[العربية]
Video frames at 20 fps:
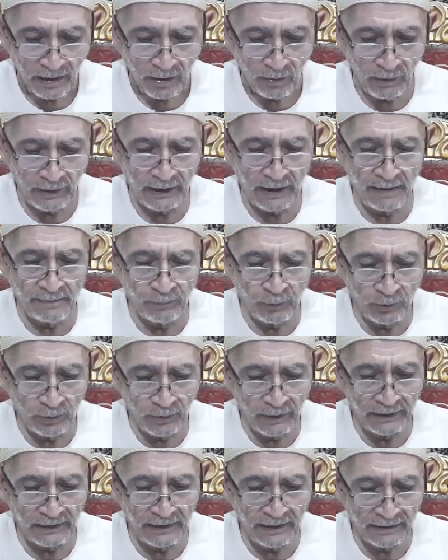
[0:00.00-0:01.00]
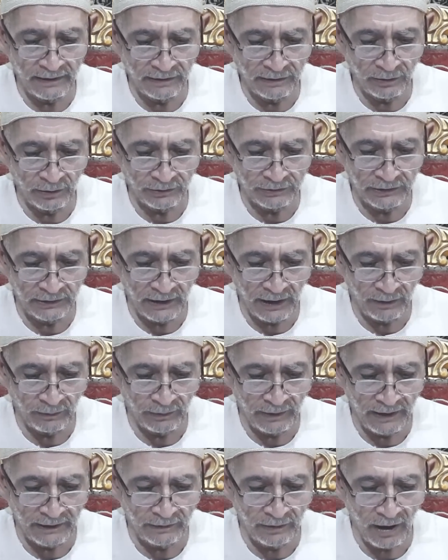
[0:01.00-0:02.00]
والأب هو الذي يعطي
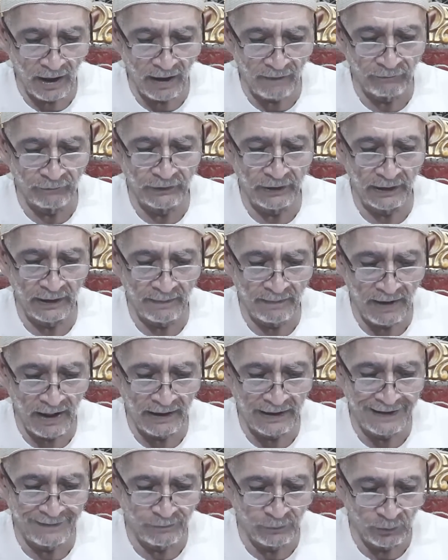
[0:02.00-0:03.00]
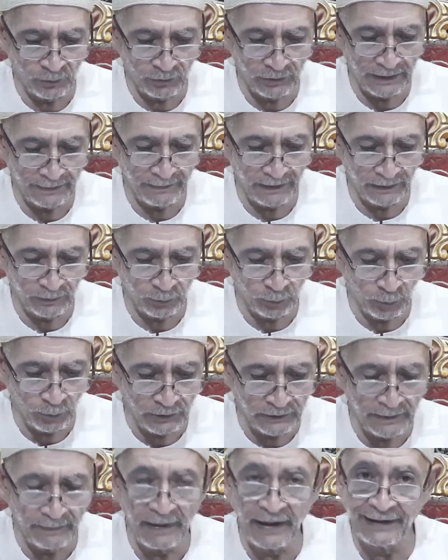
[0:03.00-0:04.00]
أولاده أفضل ما يملك بل
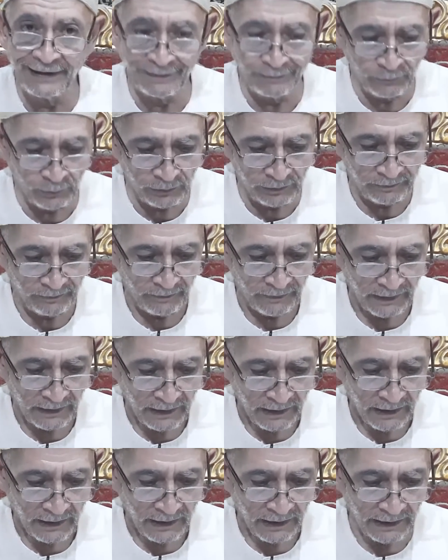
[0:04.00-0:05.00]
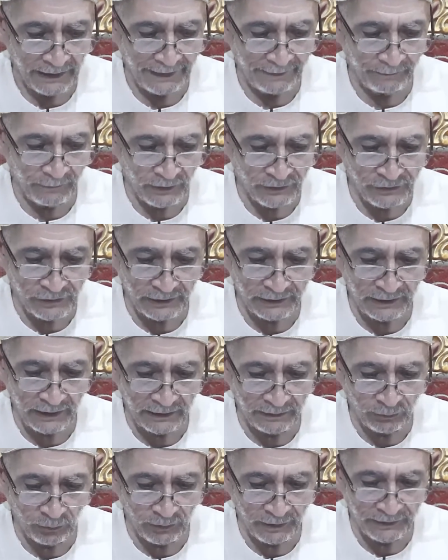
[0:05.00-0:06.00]
كل ما يملك إن لم يستطع
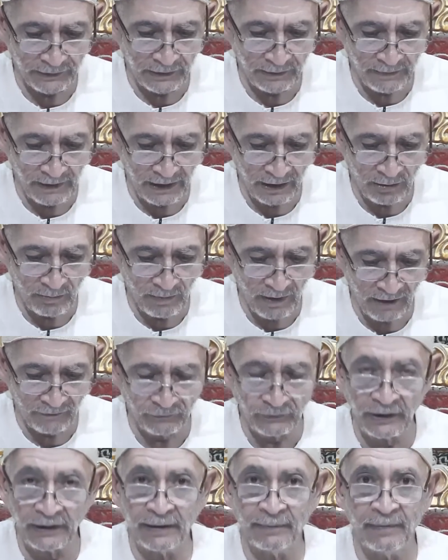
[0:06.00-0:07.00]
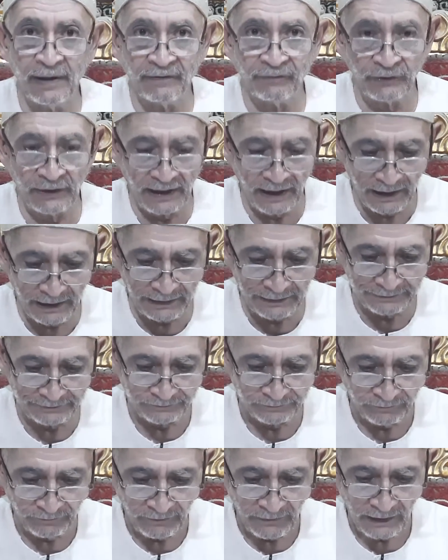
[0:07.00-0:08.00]
أن يقدم لهم أفضل ما في العالم
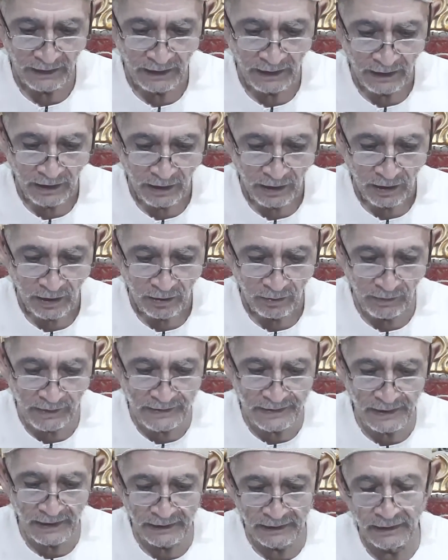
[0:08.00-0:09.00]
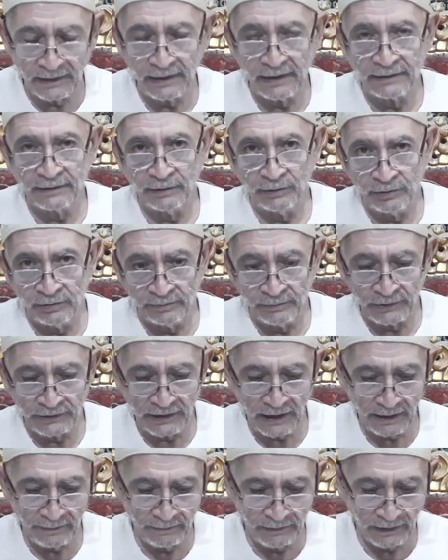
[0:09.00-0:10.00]
وإذا كانت الأم
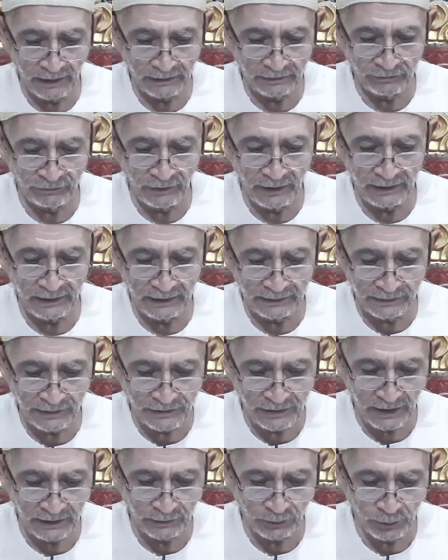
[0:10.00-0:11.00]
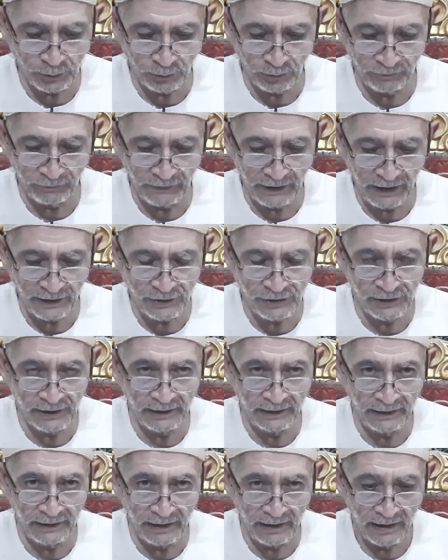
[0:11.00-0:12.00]
تحمل أطفالها تسعة شهور في
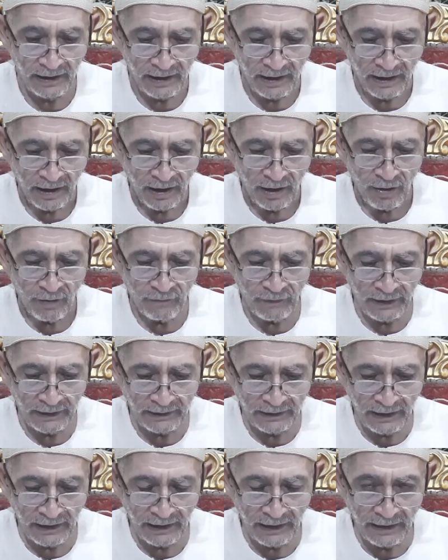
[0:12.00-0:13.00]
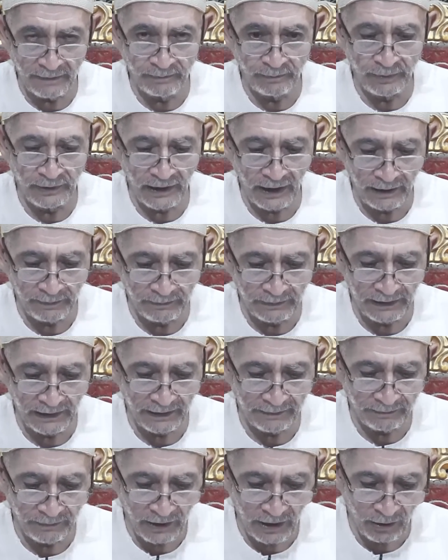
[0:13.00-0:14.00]
أحشائها فإن الأب يحمل
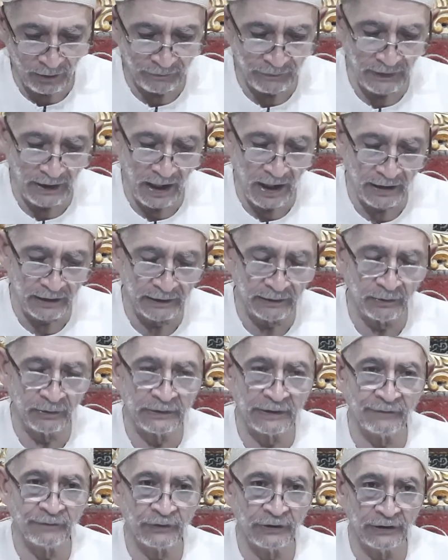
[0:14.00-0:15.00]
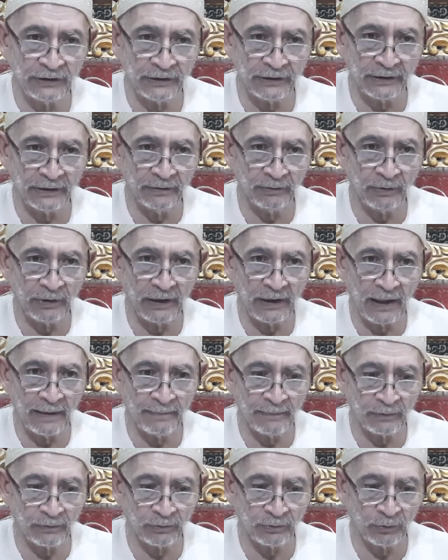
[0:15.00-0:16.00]
أبنائه في عقله وتفكيره
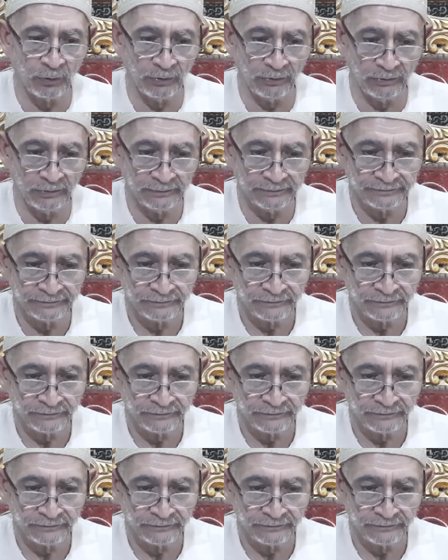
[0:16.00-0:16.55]
والعمر كله